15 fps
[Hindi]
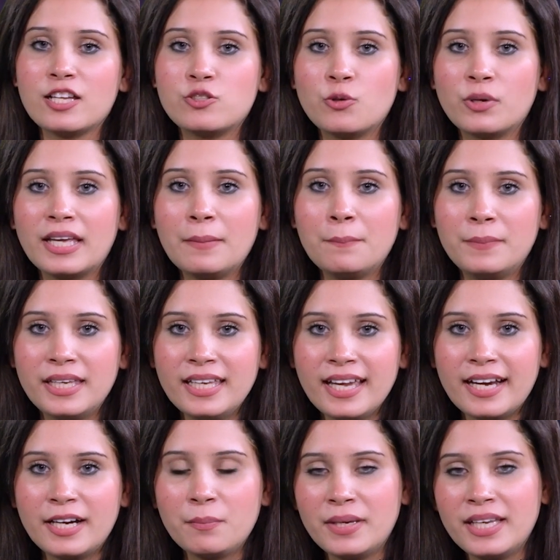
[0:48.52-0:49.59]
जो कि बी
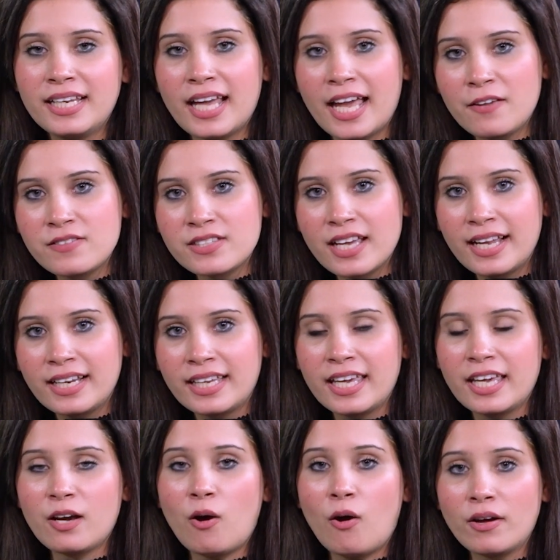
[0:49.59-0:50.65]
एंड बी लाइफ
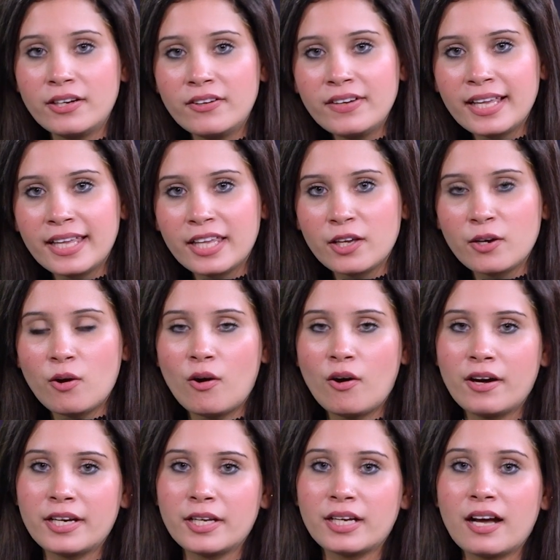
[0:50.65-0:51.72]
के ऑनर हैं
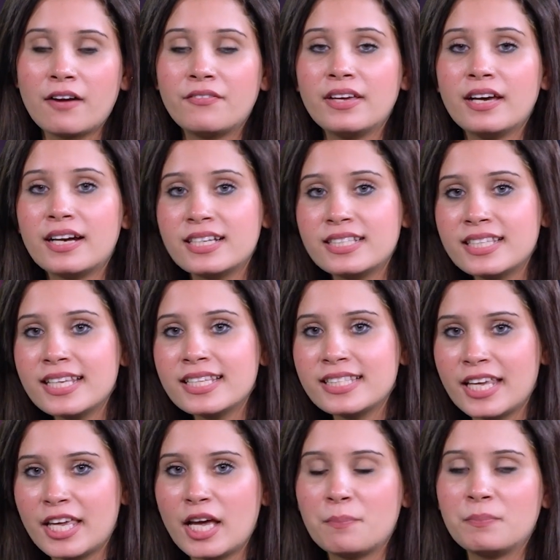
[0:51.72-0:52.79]
और काफ़ी अरसे
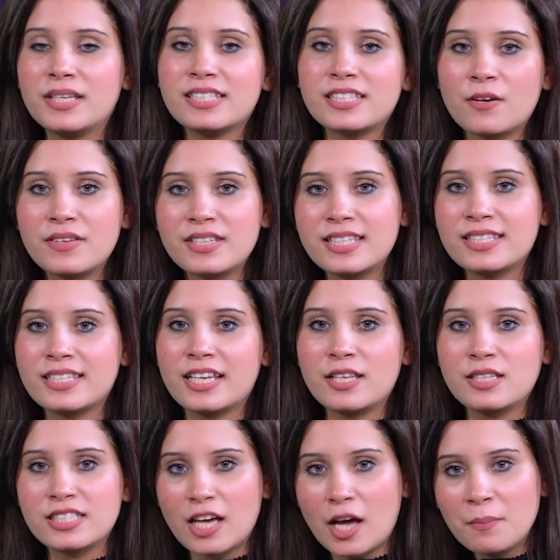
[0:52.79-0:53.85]
से अपनी सर्विस सर
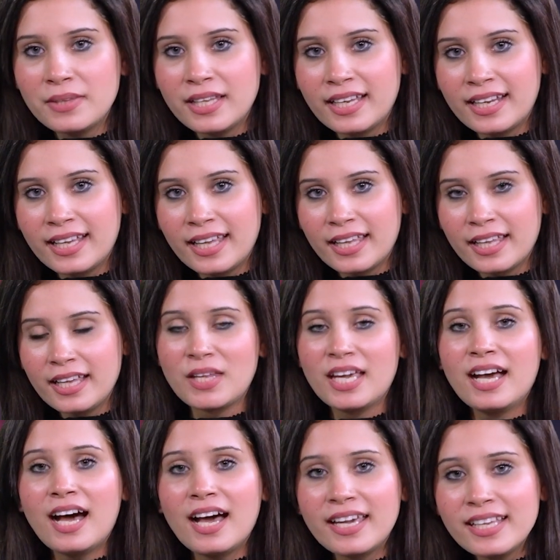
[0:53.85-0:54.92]
अंजाम दे रहे हैं
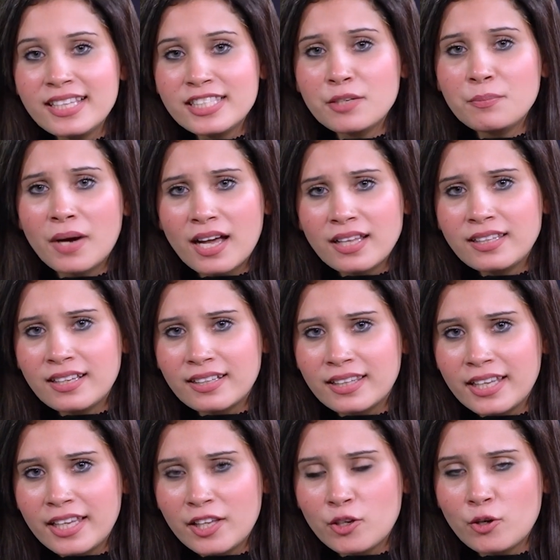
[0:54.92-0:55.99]
आइए इनसे बात
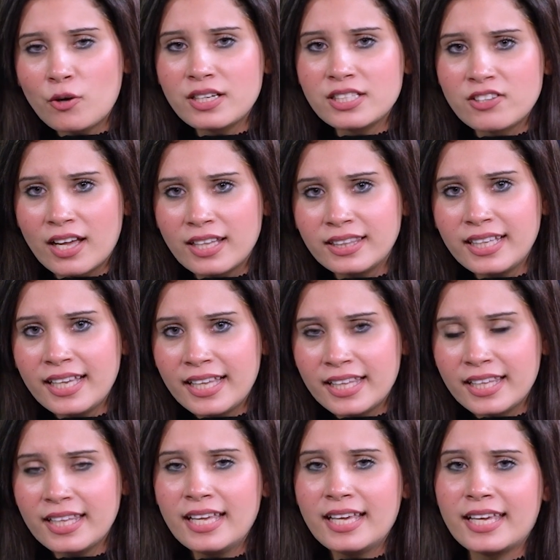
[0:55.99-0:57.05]
करते हैं और जानते
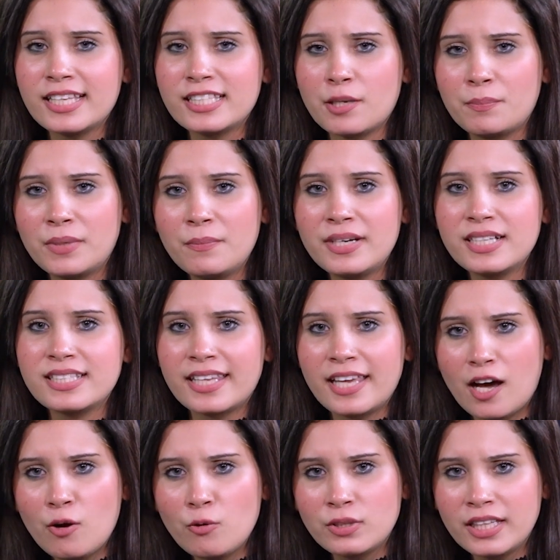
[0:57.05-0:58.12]
हैं कि सप्लीमेंट्स
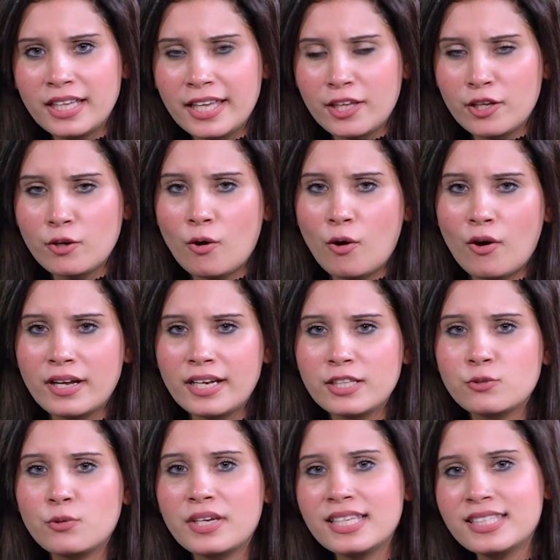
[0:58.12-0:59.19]
क्या होते हैं और
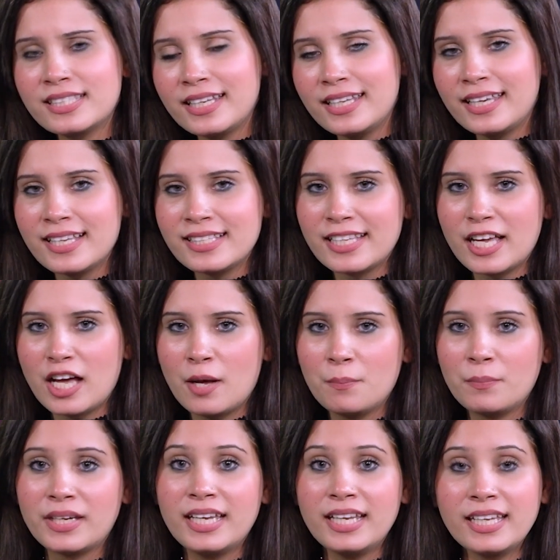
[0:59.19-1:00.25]
इसको किस तरीके से
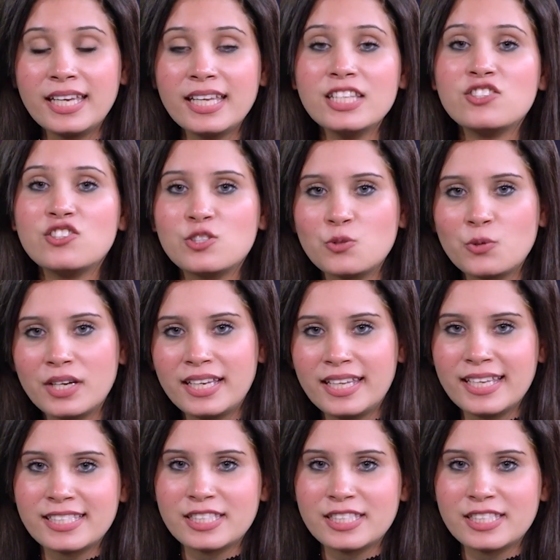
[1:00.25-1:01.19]
हम किन किन चीज़ों के लिए